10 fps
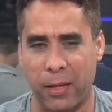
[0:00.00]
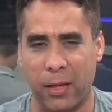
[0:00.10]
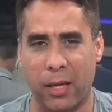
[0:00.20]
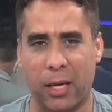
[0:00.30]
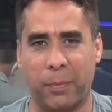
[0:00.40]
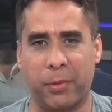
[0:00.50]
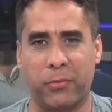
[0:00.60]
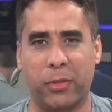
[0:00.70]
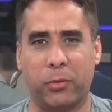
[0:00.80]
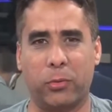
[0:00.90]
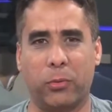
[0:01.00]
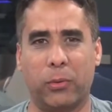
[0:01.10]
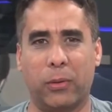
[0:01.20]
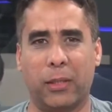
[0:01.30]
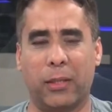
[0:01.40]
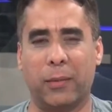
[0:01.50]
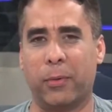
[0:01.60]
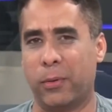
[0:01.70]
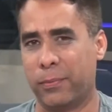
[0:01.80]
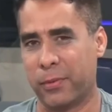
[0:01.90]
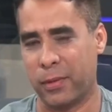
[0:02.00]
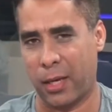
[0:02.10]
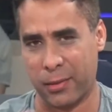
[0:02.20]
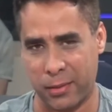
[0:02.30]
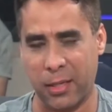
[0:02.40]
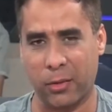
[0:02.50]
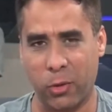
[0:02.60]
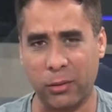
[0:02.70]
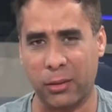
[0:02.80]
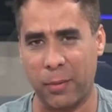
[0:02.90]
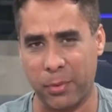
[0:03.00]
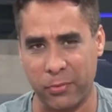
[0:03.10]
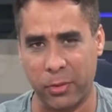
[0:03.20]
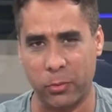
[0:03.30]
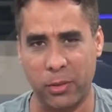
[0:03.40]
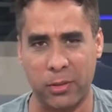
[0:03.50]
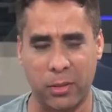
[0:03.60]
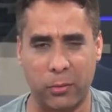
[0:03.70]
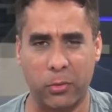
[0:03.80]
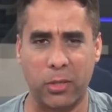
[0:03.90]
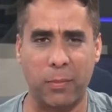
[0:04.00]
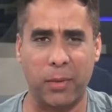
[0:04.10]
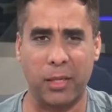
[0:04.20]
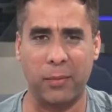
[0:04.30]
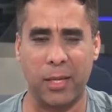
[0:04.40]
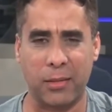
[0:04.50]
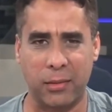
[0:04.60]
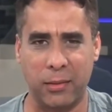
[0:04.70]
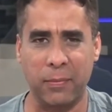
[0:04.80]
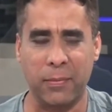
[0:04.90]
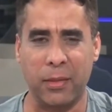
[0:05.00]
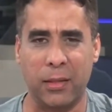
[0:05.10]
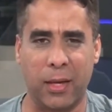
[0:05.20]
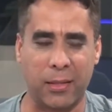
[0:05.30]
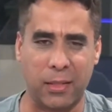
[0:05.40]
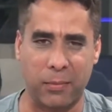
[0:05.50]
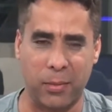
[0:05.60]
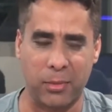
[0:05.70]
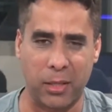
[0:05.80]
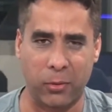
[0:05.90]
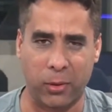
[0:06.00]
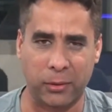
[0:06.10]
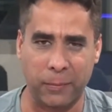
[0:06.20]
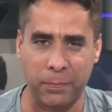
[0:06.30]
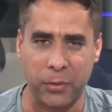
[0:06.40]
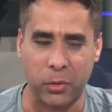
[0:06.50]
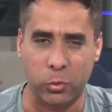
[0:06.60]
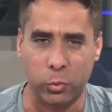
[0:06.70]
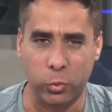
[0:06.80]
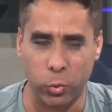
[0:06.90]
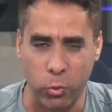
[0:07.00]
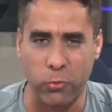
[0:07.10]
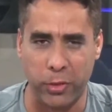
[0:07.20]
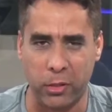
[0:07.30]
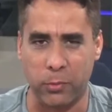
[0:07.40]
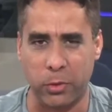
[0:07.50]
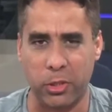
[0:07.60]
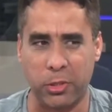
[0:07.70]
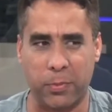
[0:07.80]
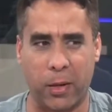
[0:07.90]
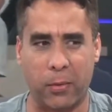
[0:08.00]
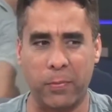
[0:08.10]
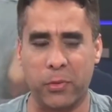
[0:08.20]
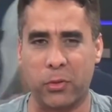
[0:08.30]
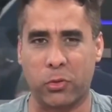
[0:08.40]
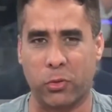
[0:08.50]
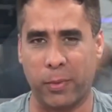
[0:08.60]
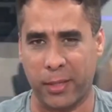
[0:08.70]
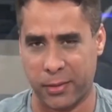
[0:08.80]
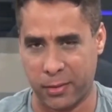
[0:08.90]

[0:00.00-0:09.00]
A prefeitura, bom, assina a nota, né? Prefeitura de Santa Cruz de Caparibe, assim recebemos a nota do governo municipal sobre essa